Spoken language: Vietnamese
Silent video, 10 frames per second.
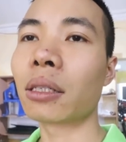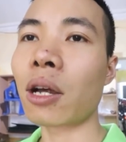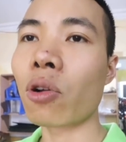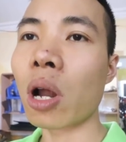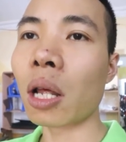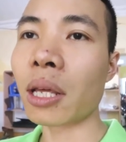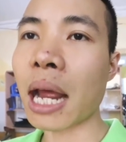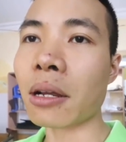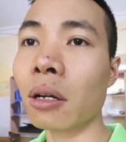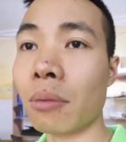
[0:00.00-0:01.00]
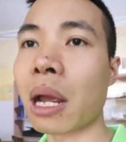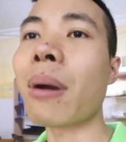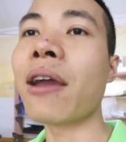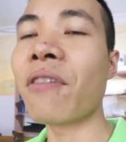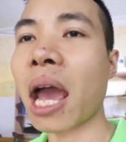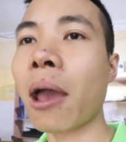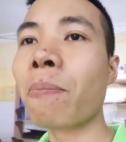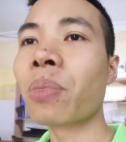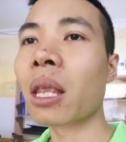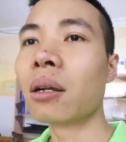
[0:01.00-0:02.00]
sau đó là tiến hành gửi máy bay về
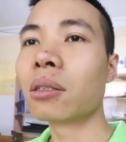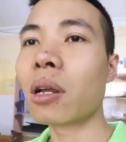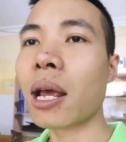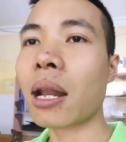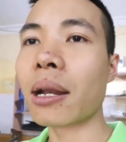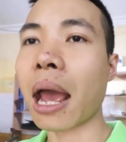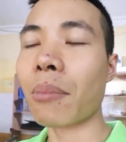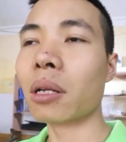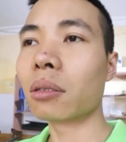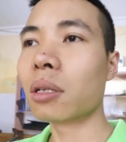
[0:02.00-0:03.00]
cho nên là để mà